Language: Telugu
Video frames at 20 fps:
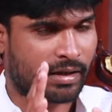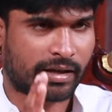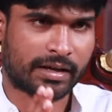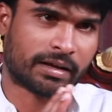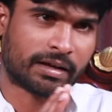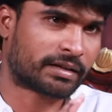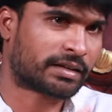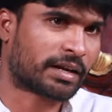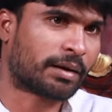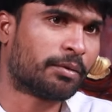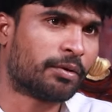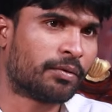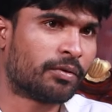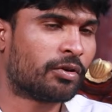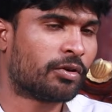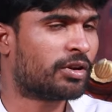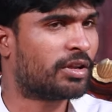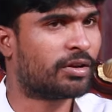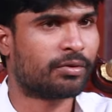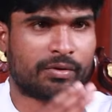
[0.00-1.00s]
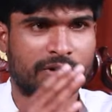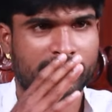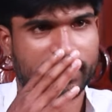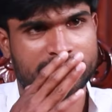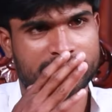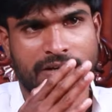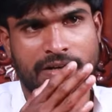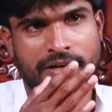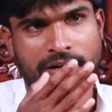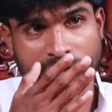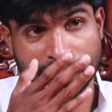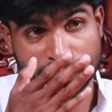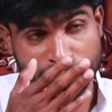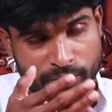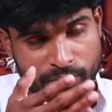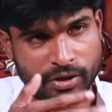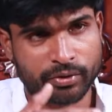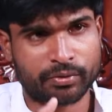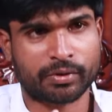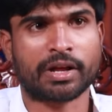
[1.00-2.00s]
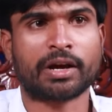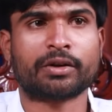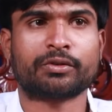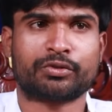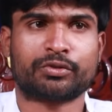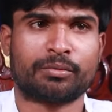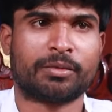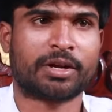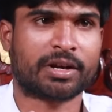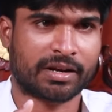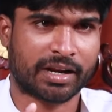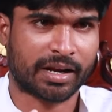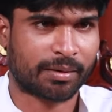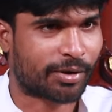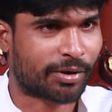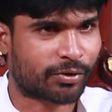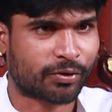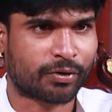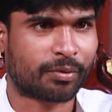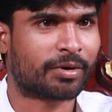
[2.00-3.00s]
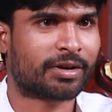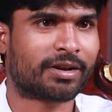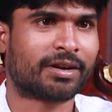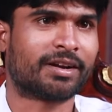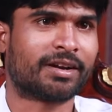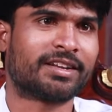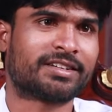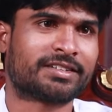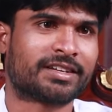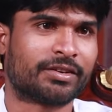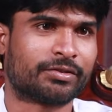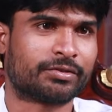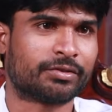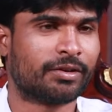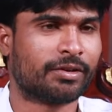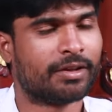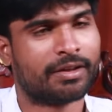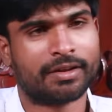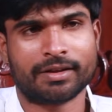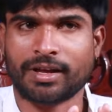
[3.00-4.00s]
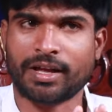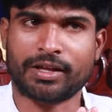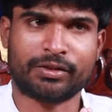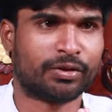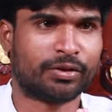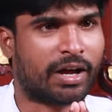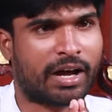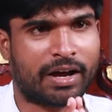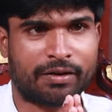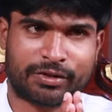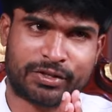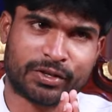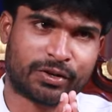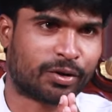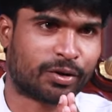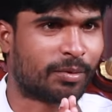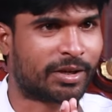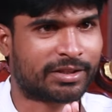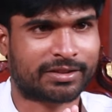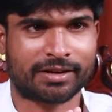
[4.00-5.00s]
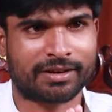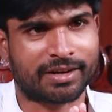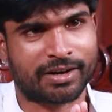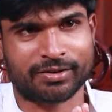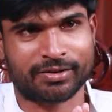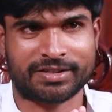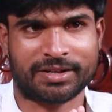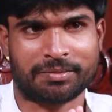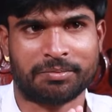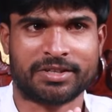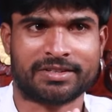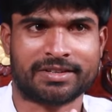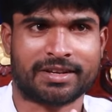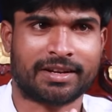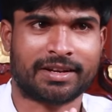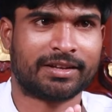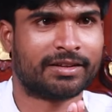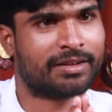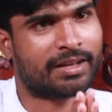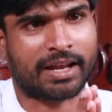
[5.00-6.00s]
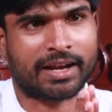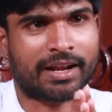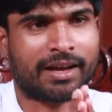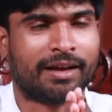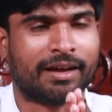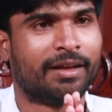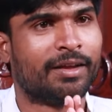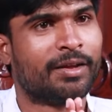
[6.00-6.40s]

ఆ క్రమంలో నేను ఉండే చాలా లాంగ్ మీకు నాకు సుమారు నలభై కిలోమీటర్ల డిస్టెన్స్ అందు ఆ విషయంలో మాత్రం నన్ను క్షమించాలి అన్న